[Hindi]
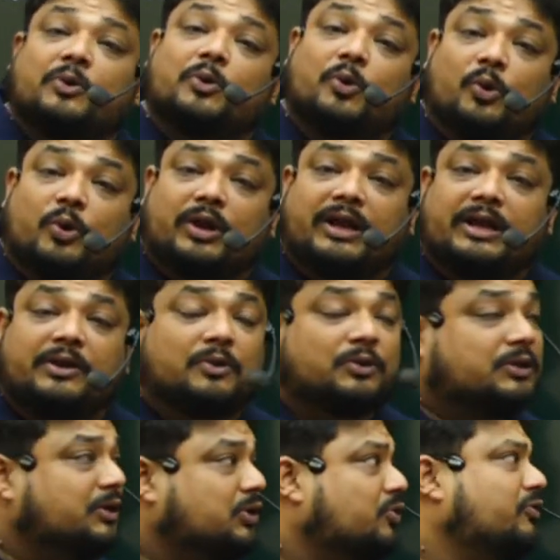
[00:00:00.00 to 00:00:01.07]
हो रही
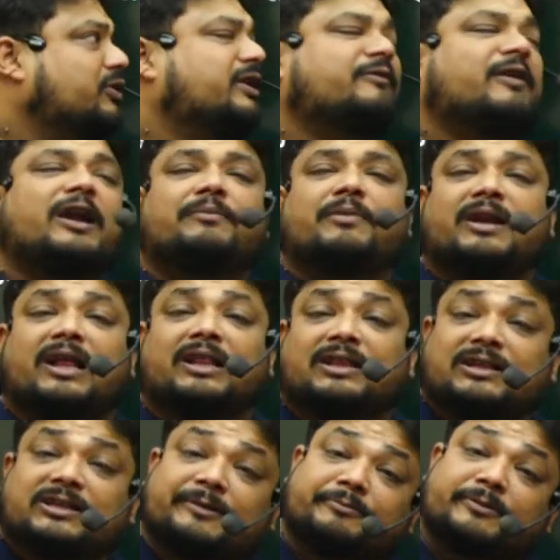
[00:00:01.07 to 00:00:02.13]
होती तो वो डिवाइड में डालते
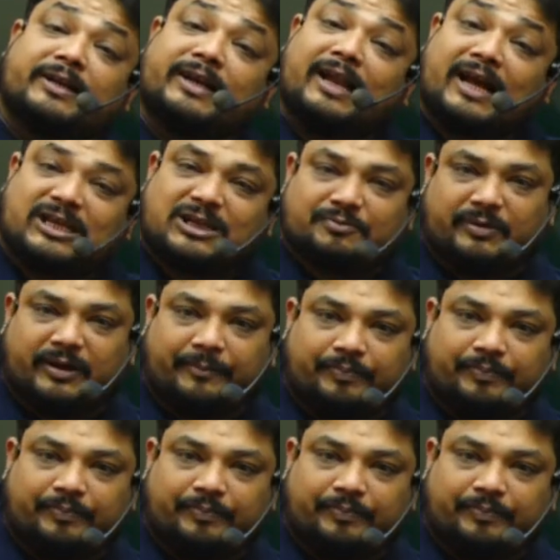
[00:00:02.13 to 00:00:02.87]
सबसे लास्ट में